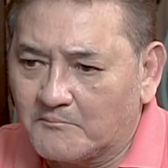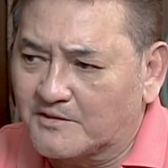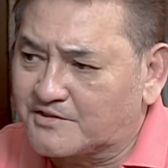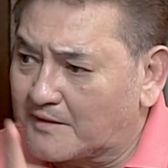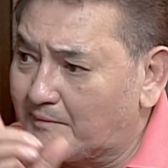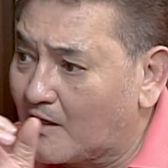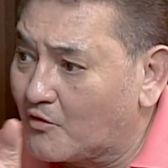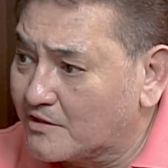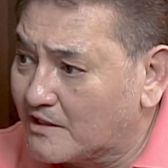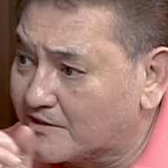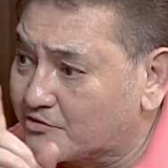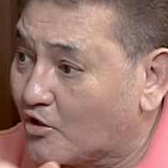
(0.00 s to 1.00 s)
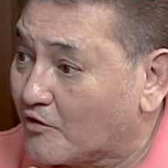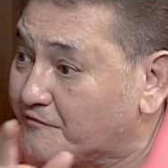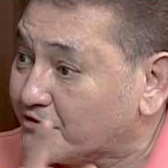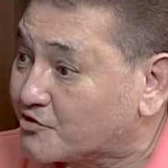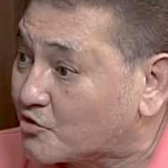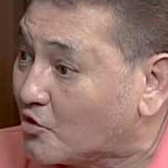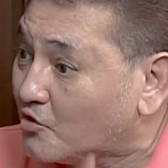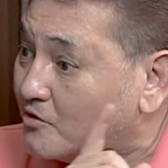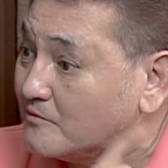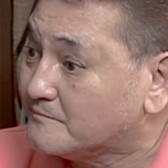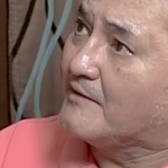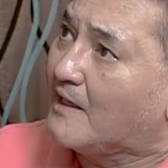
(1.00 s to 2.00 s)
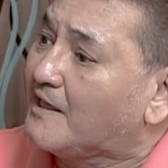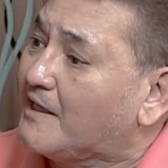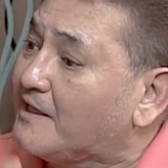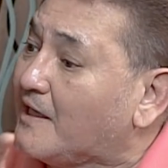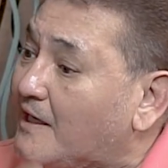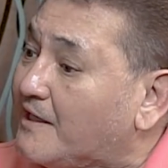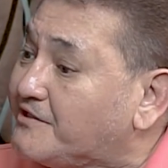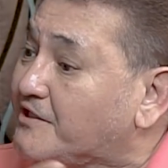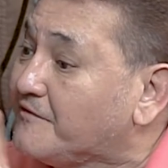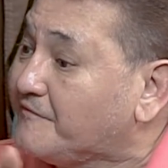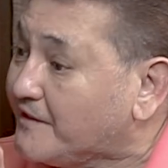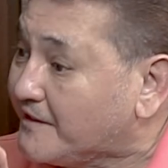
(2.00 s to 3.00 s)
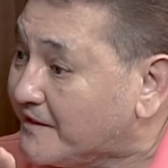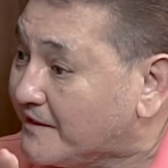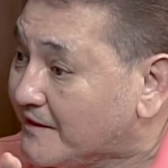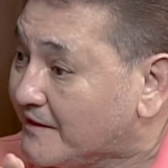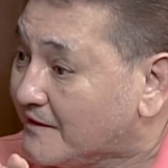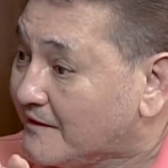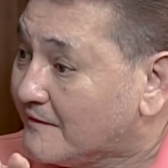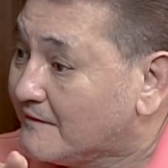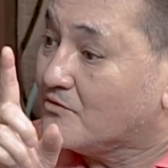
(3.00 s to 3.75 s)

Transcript: magtrabaho ka na sa office ko. Eh, eh NCV. Oh.